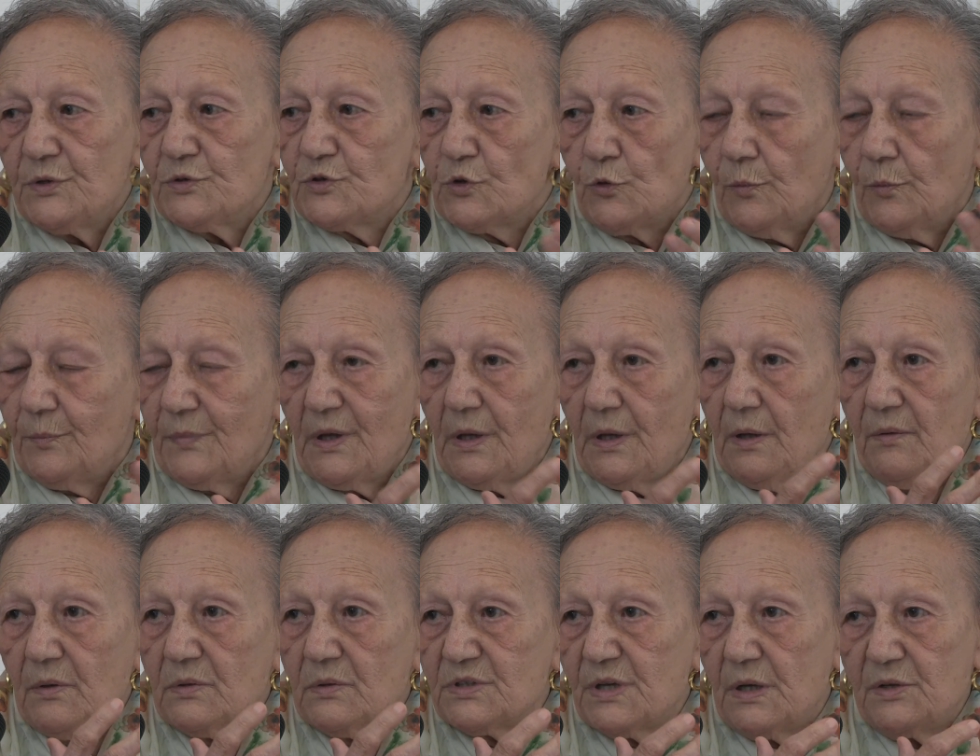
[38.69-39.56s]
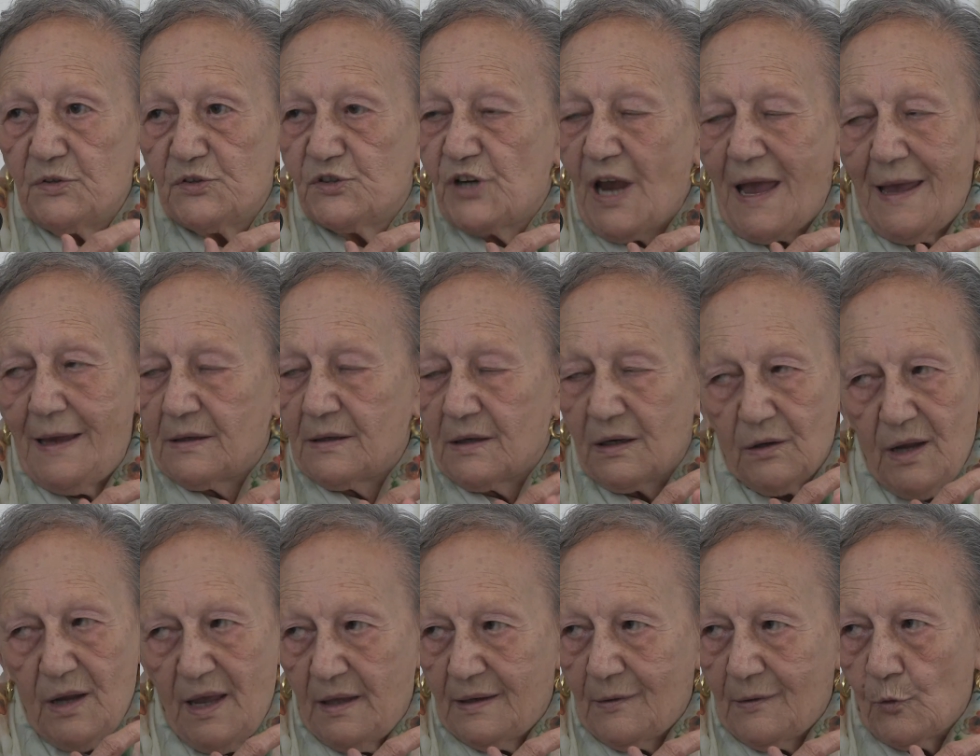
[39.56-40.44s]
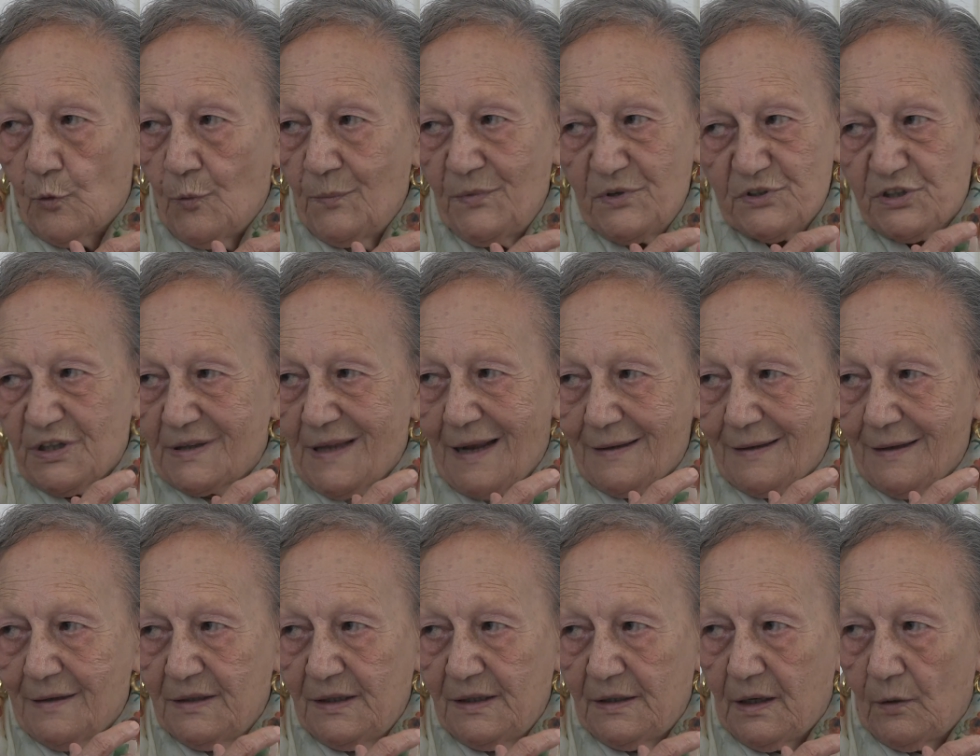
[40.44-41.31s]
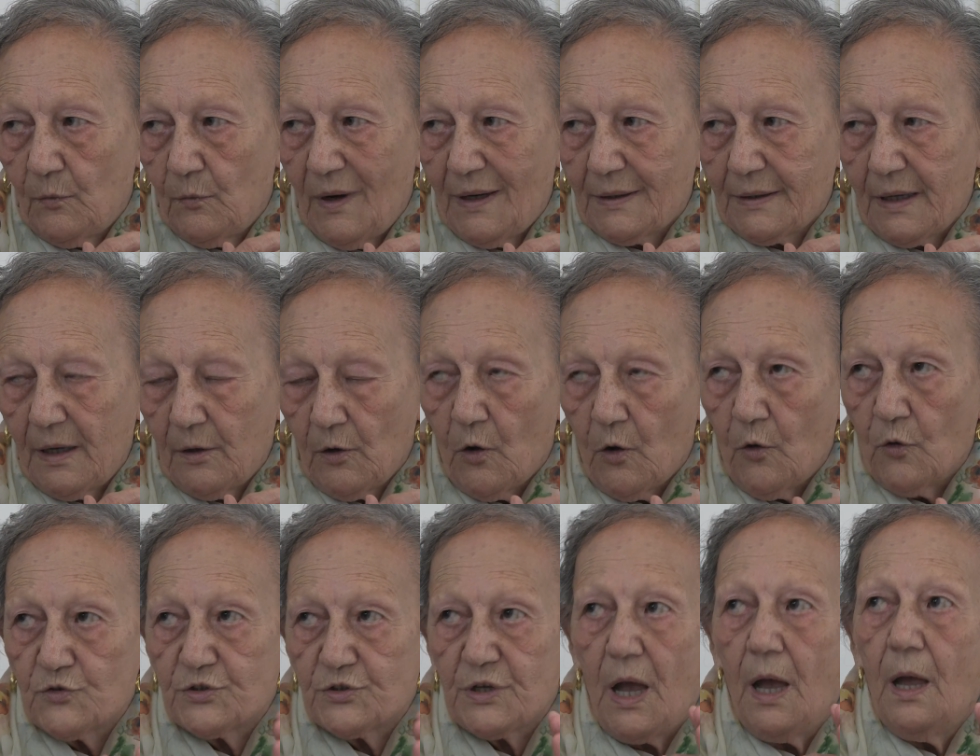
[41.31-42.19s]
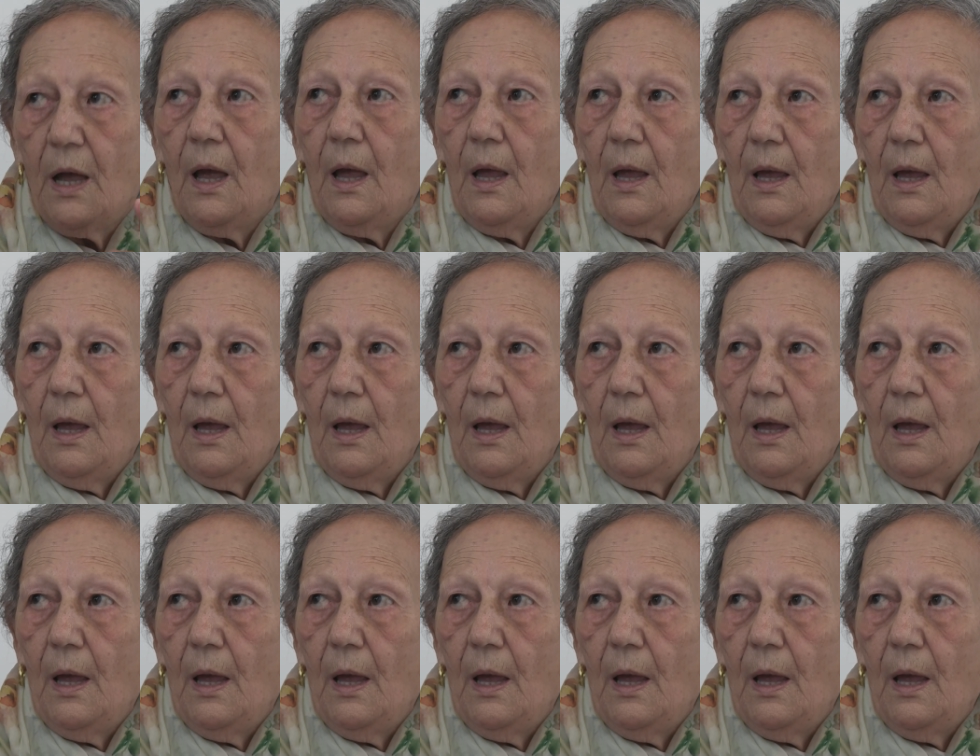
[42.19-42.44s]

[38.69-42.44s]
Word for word: insomma, eh, già era, era cominciato a cadere qualche cosa.